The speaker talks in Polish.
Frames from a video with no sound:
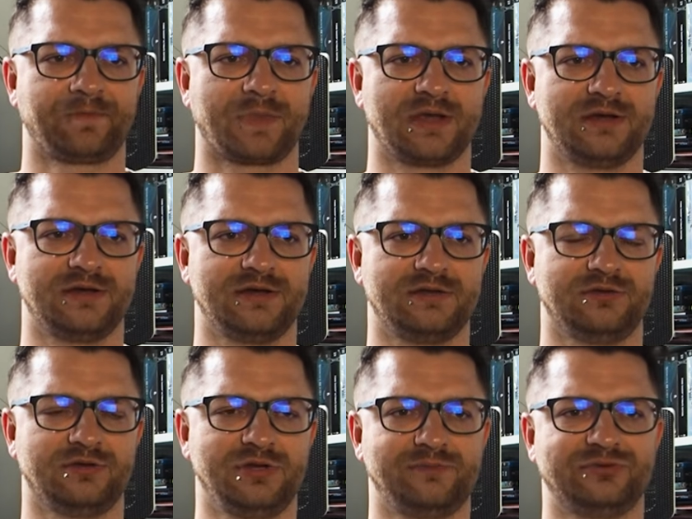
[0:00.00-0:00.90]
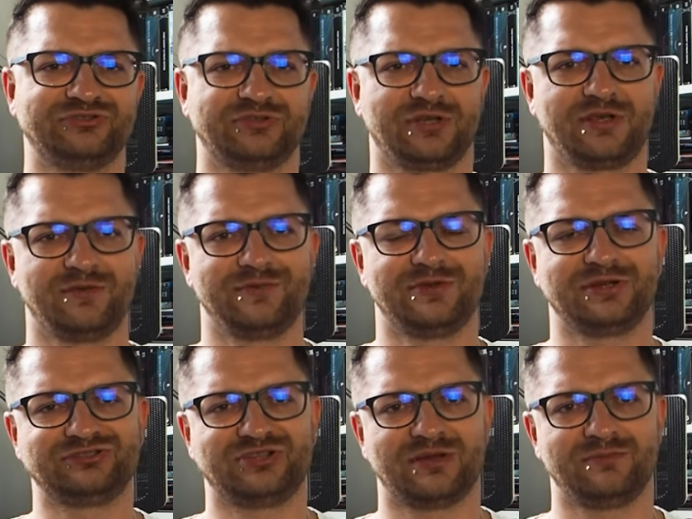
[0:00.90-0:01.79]
E, no i poza takimi
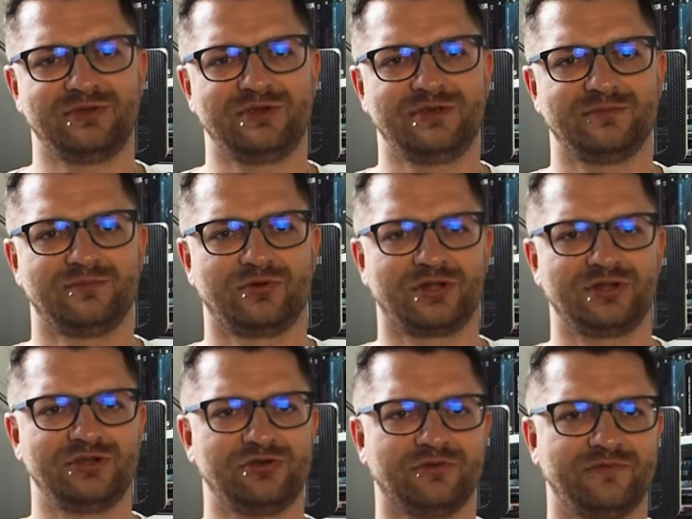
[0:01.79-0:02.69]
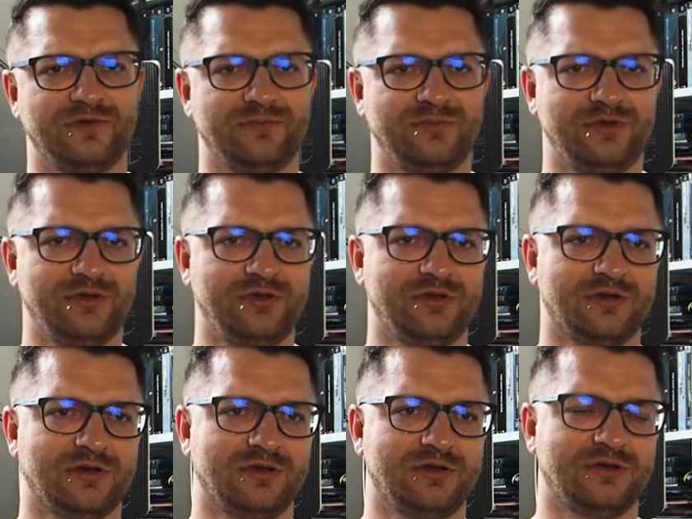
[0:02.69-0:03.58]
tekstami poradnikowymi,
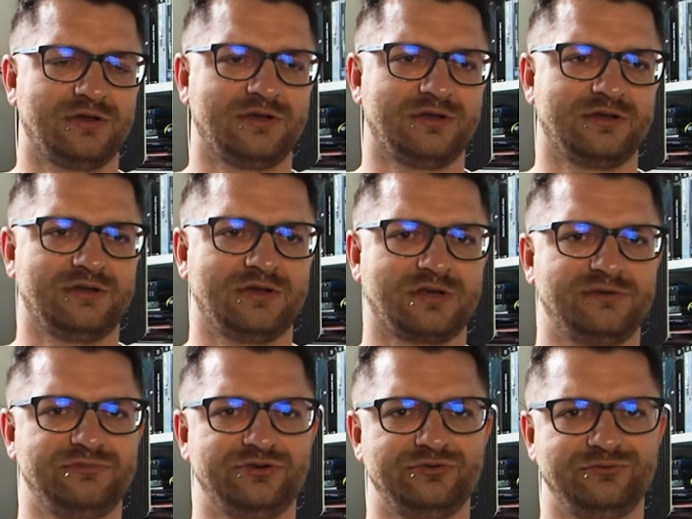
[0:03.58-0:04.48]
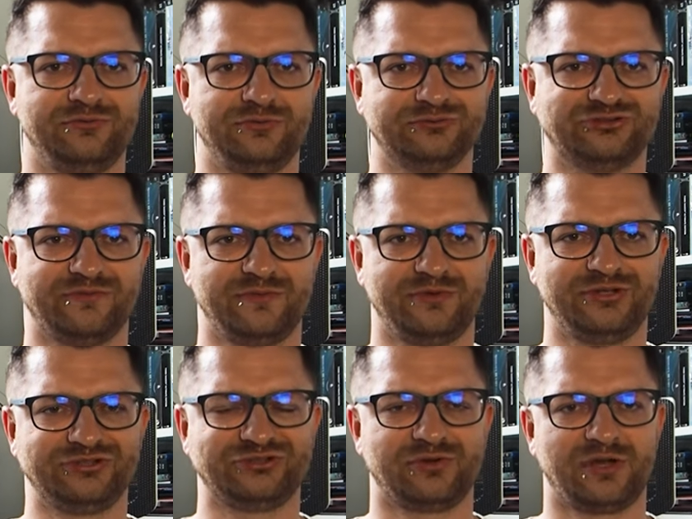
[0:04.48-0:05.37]
e, jakimiś newsowymi
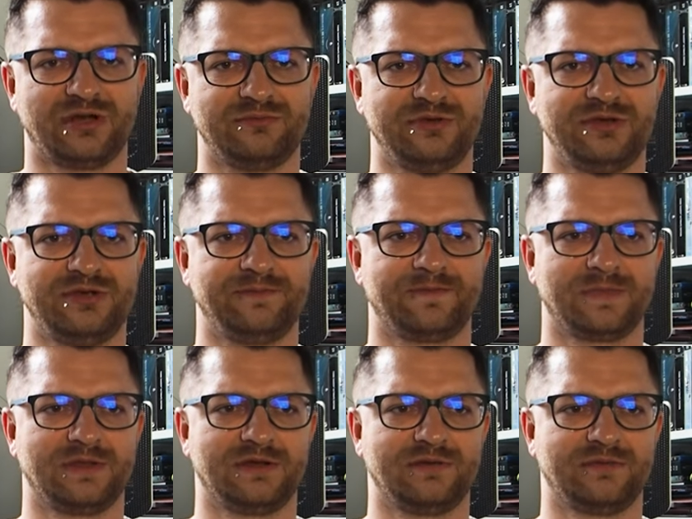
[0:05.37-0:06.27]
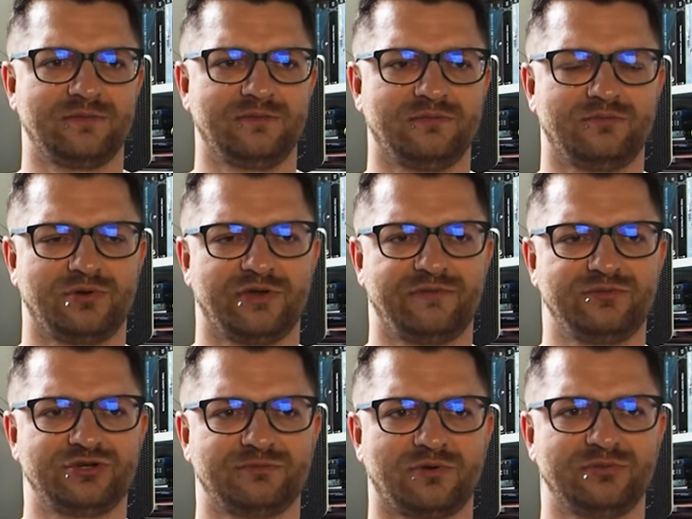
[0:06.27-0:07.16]
historiami, pojawił
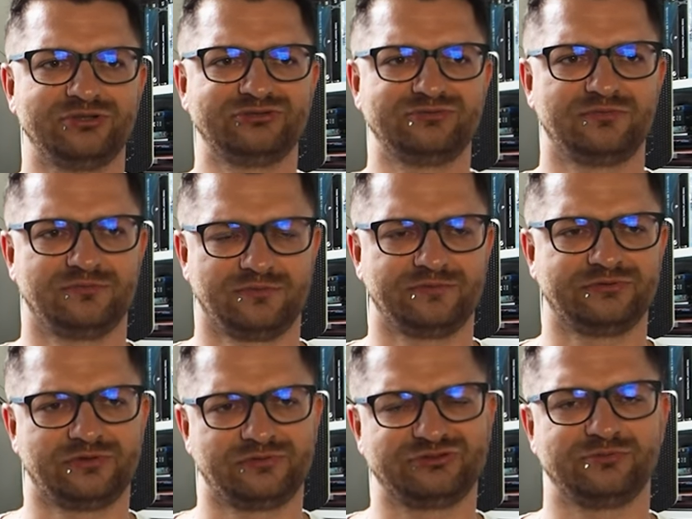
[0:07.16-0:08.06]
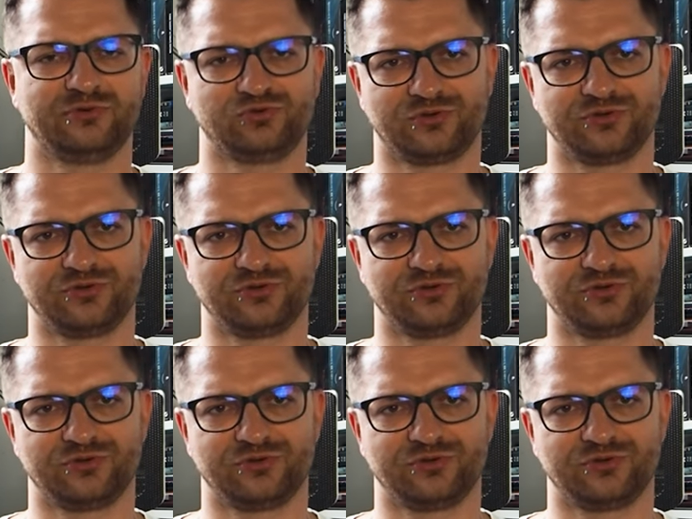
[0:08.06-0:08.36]
się pomysł, to w sumie już